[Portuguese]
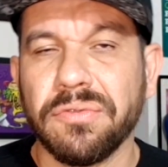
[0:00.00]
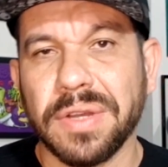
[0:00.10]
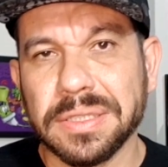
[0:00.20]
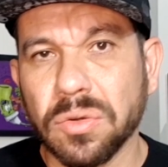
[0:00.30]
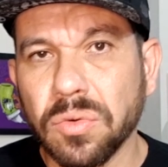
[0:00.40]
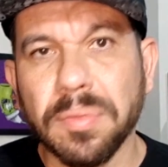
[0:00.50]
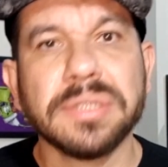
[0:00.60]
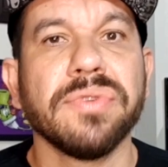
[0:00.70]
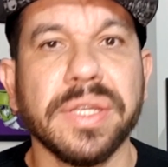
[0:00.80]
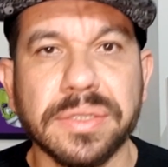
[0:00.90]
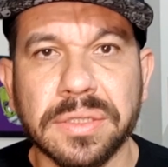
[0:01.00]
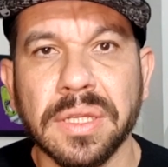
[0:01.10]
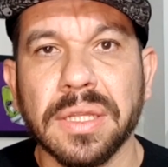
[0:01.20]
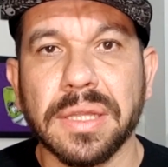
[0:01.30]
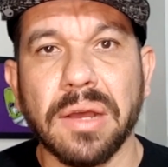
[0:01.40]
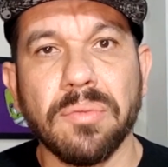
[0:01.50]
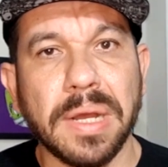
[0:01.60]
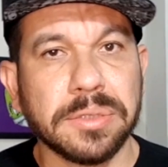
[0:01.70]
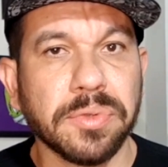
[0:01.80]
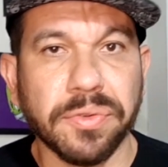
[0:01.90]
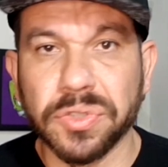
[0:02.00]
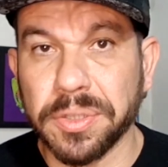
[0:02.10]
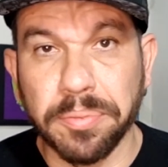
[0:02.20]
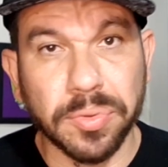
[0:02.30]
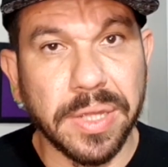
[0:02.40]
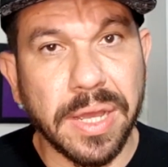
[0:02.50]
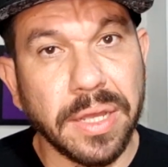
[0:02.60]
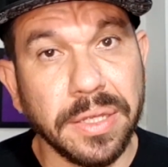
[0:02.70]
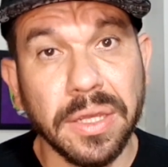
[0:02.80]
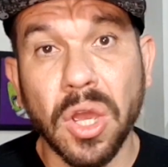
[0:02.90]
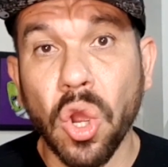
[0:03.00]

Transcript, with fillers: faça algumas vezes tá? O máximo que você puder aí.